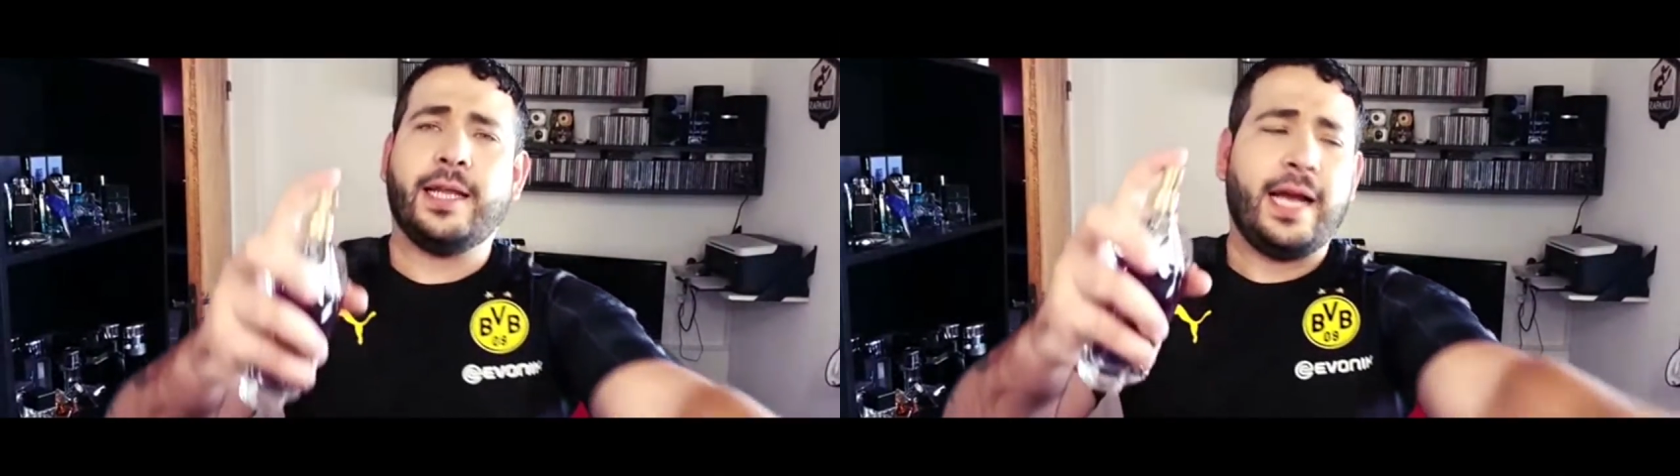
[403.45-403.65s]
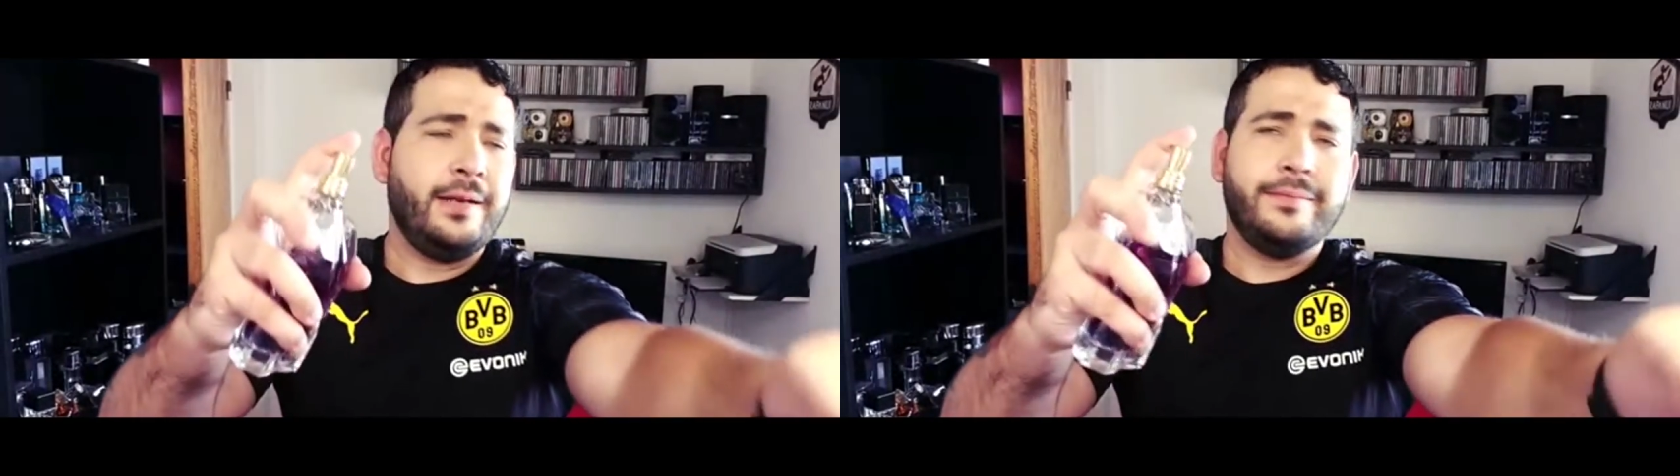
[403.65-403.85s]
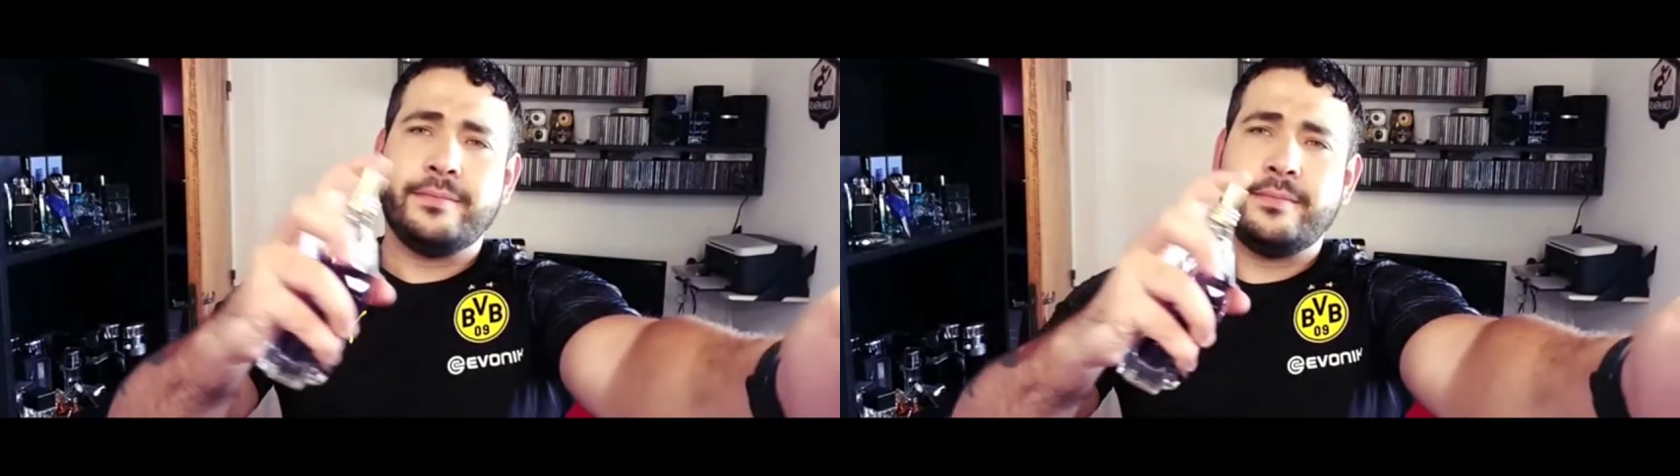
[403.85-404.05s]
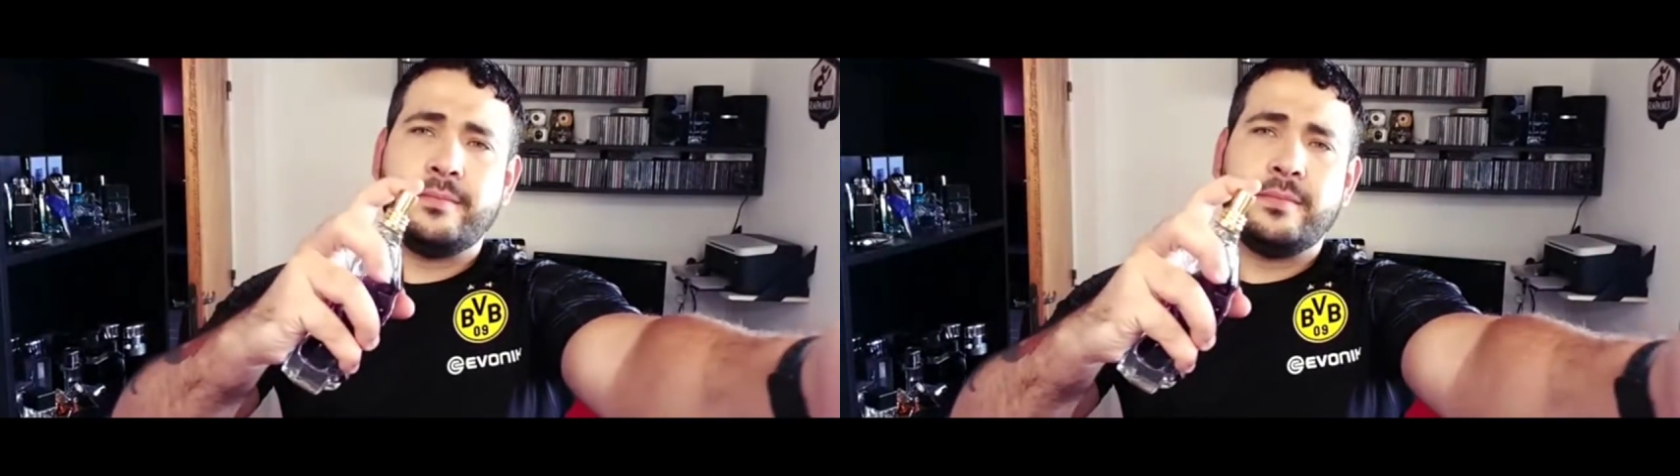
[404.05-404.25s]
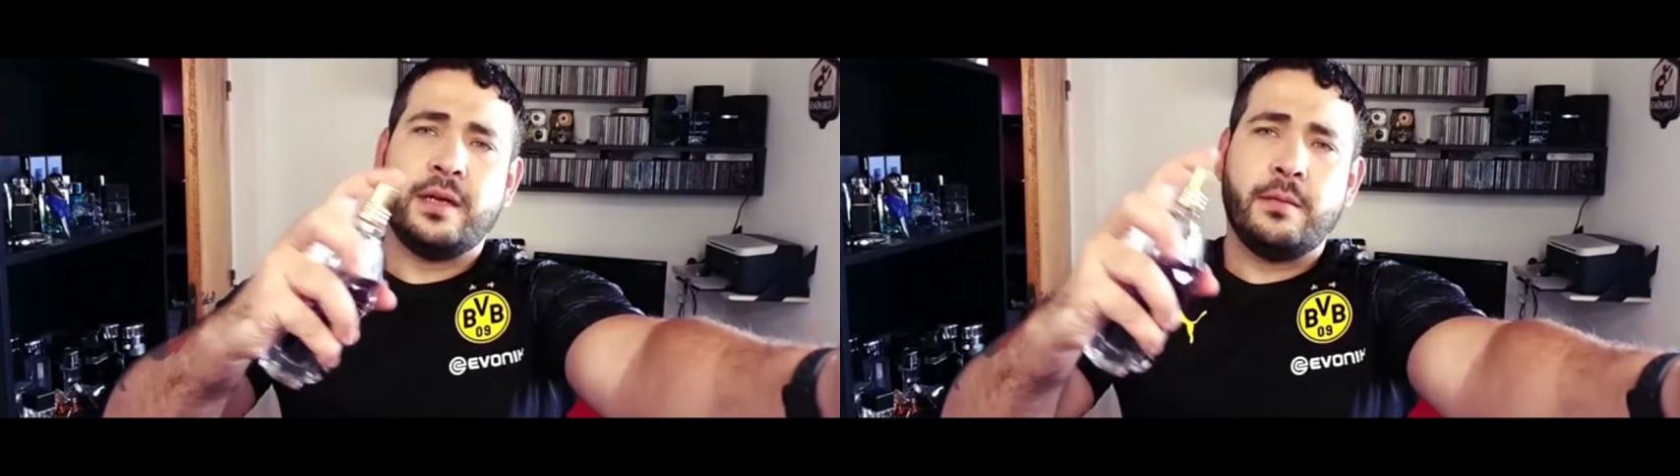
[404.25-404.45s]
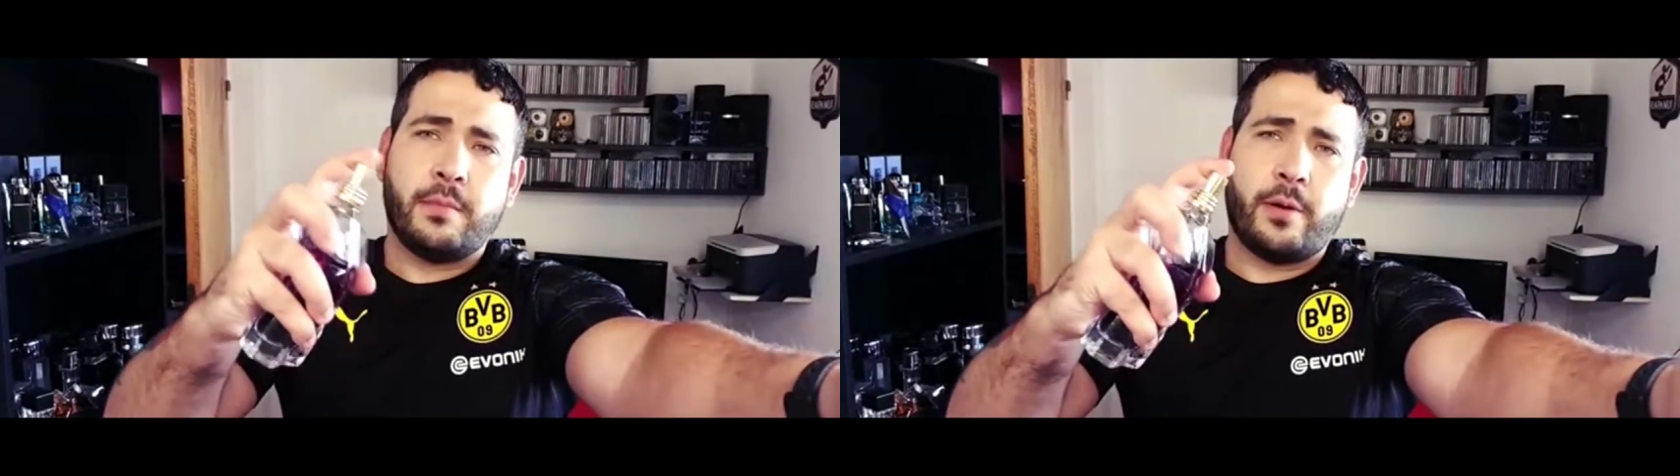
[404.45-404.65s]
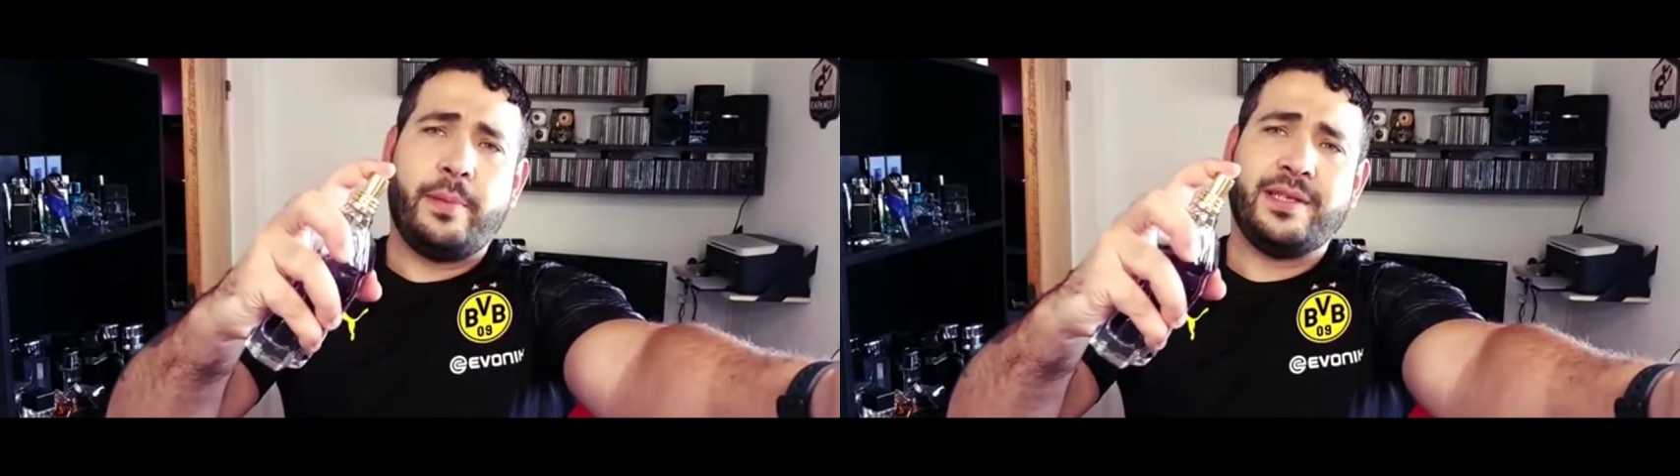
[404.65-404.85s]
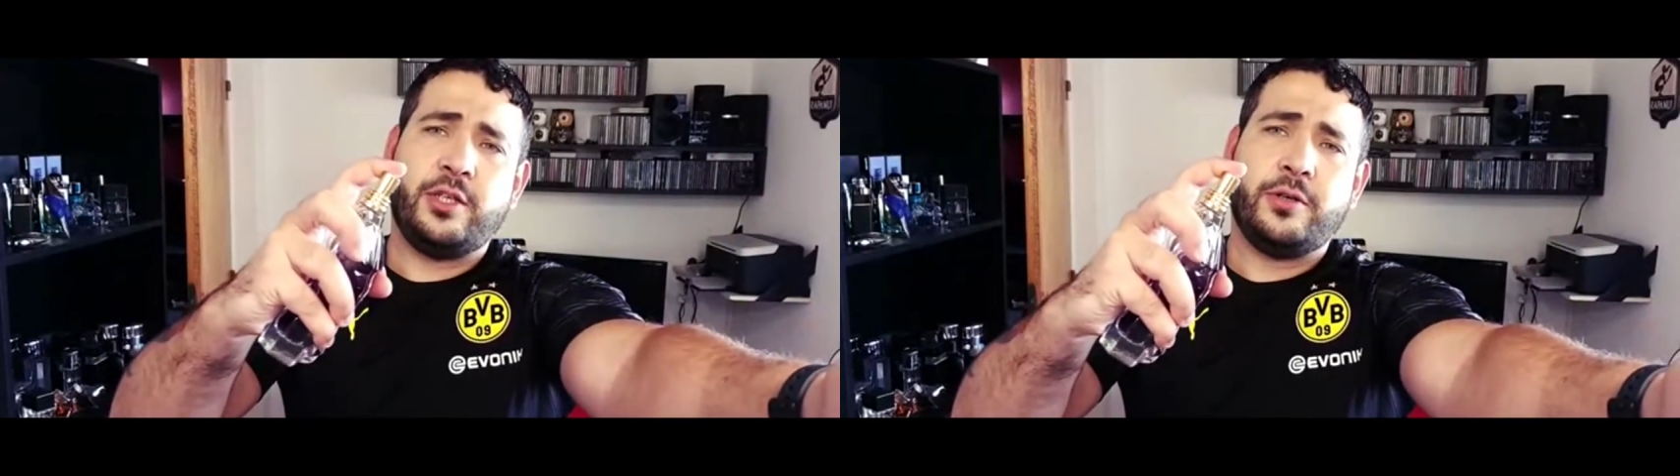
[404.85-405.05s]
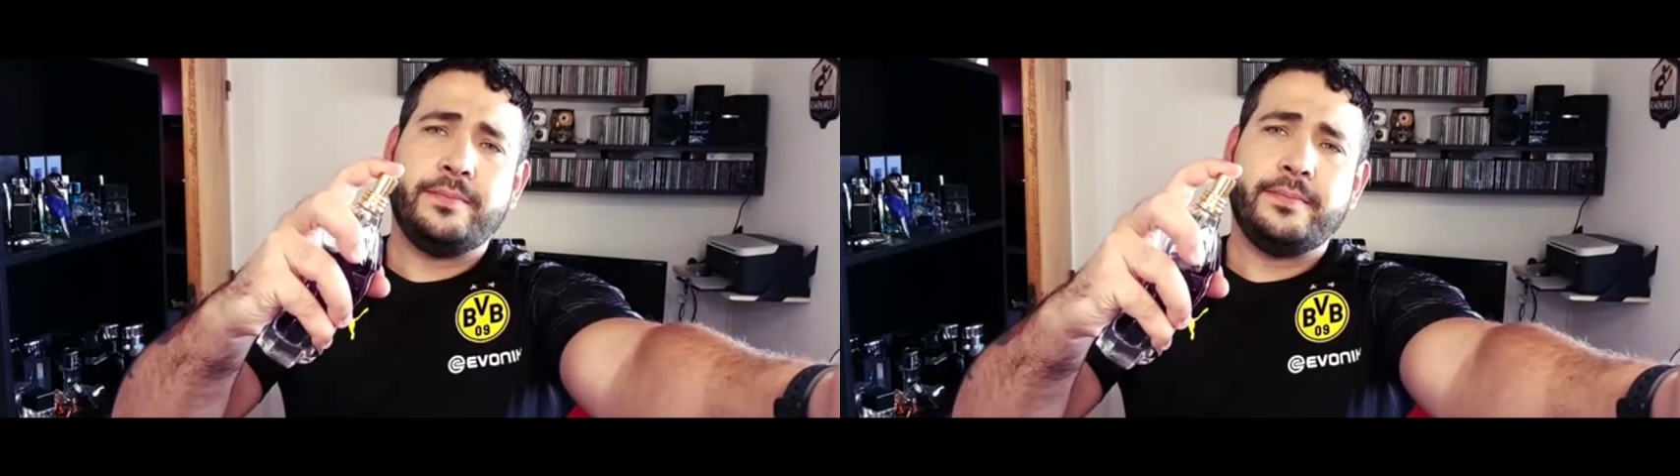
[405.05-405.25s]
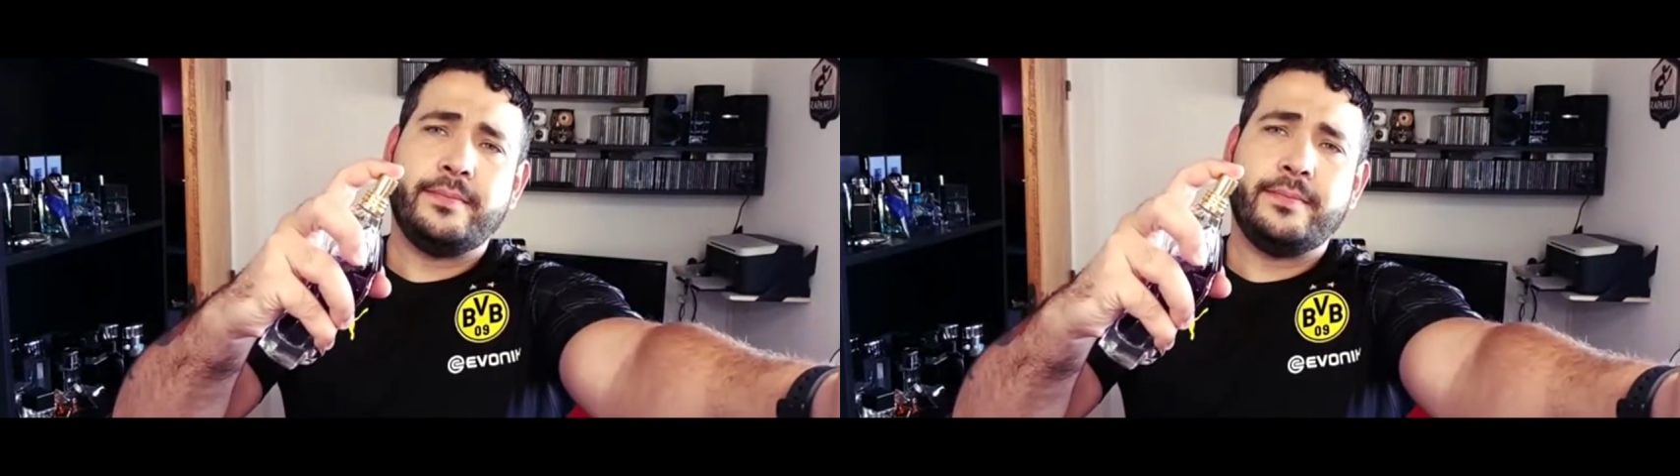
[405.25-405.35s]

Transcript: tal. Vamos despacito.